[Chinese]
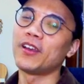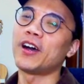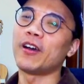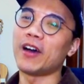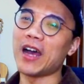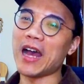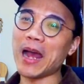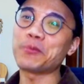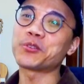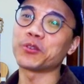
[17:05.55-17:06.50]
还有
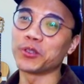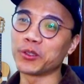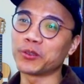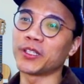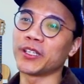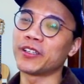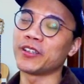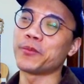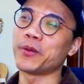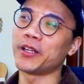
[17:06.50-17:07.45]
absolutely
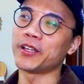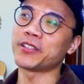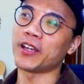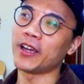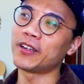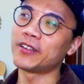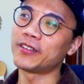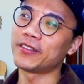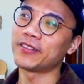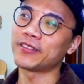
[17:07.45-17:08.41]
也被列下来了，
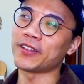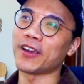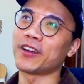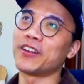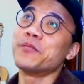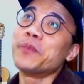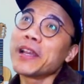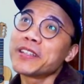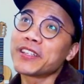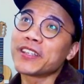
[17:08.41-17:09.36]
像刚刚
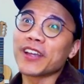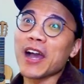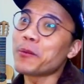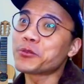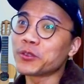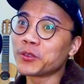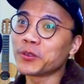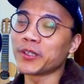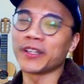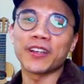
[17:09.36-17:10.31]
amazing
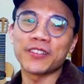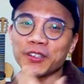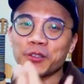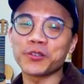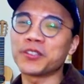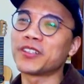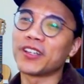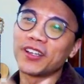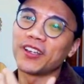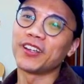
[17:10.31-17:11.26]
absolutely，你看这些都是
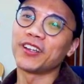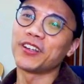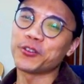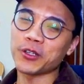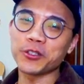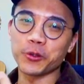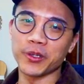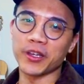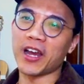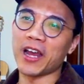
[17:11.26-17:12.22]
算是
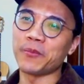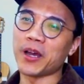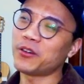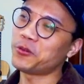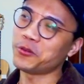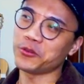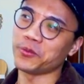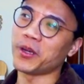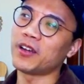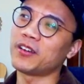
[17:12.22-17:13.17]
语言癌吗？或
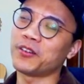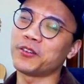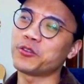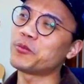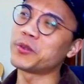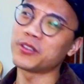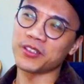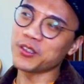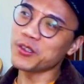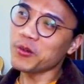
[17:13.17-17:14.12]
许吧。哦，就我们
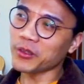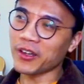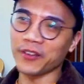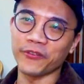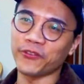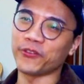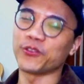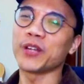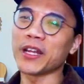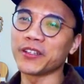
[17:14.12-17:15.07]
已经用到很
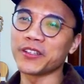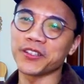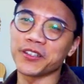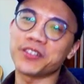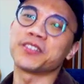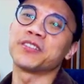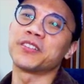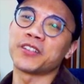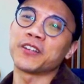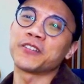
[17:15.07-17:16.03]
腐烂的一些词
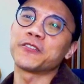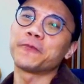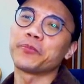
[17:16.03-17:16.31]
了，这样子。